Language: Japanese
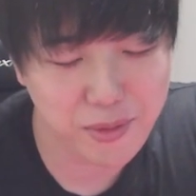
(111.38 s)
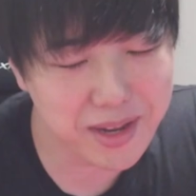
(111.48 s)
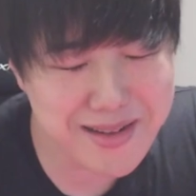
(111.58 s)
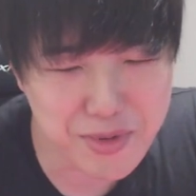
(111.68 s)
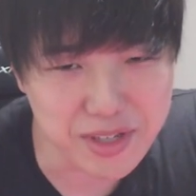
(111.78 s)
こ
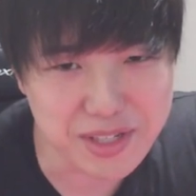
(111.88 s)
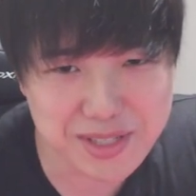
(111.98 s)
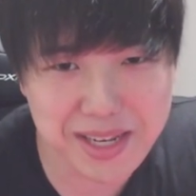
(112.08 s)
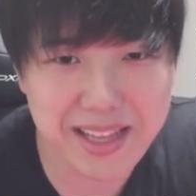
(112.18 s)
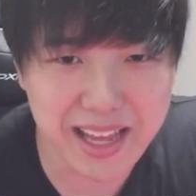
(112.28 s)
れはもう
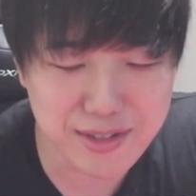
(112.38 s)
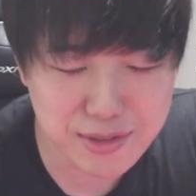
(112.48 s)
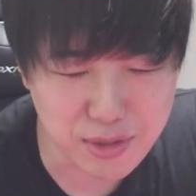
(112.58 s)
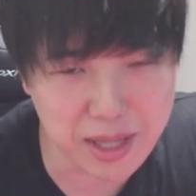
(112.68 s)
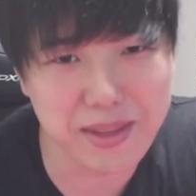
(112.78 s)
譲れない。
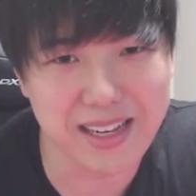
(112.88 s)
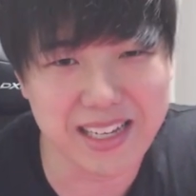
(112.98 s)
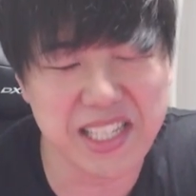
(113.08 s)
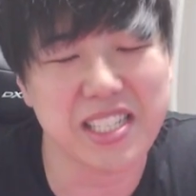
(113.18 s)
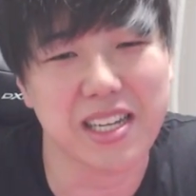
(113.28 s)
うんこ食べて
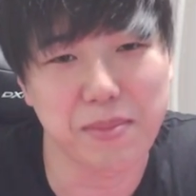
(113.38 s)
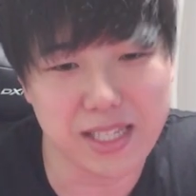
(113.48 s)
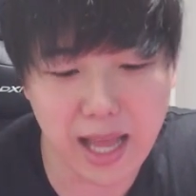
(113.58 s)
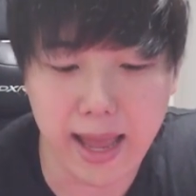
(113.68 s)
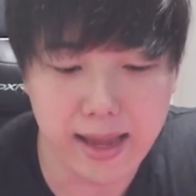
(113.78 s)
るアザラシが
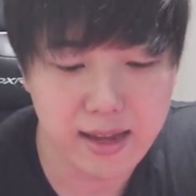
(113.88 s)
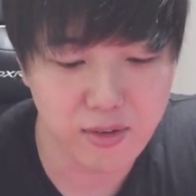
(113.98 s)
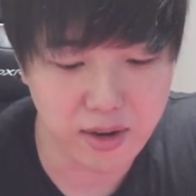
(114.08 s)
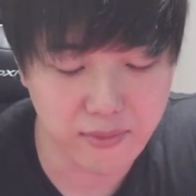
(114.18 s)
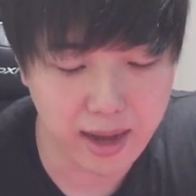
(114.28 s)
見たい。
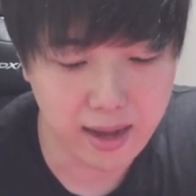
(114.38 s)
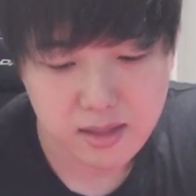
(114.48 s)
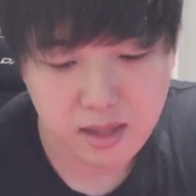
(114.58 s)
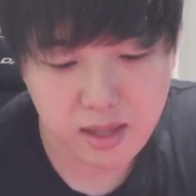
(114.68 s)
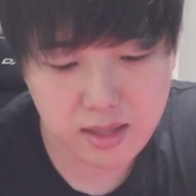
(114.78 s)
俺は。
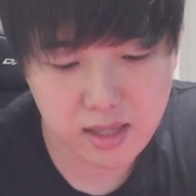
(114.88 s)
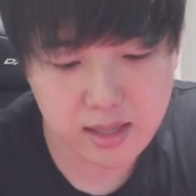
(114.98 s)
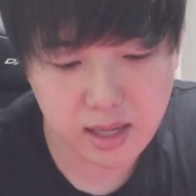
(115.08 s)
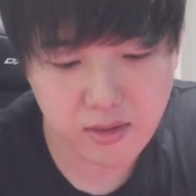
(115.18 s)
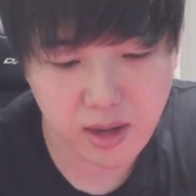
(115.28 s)
で、出て
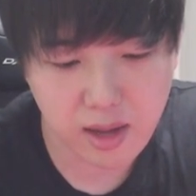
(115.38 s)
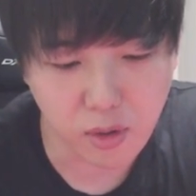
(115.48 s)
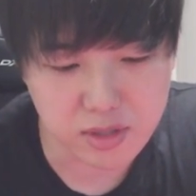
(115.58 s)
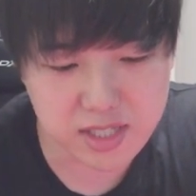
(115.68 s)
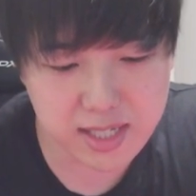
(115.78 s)
きたのが
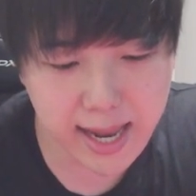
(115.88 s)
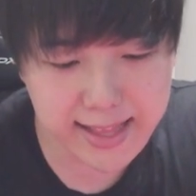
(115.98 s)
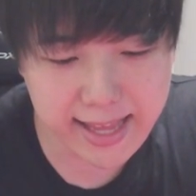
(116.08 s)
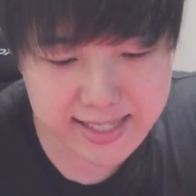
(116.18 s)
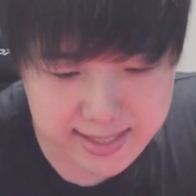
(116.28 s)
こち
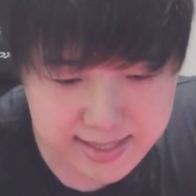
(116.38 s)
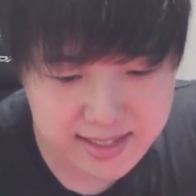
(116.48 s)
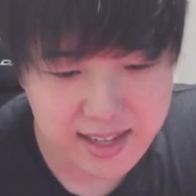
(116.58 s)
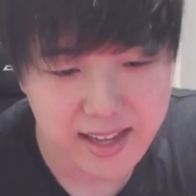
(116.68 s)
らです。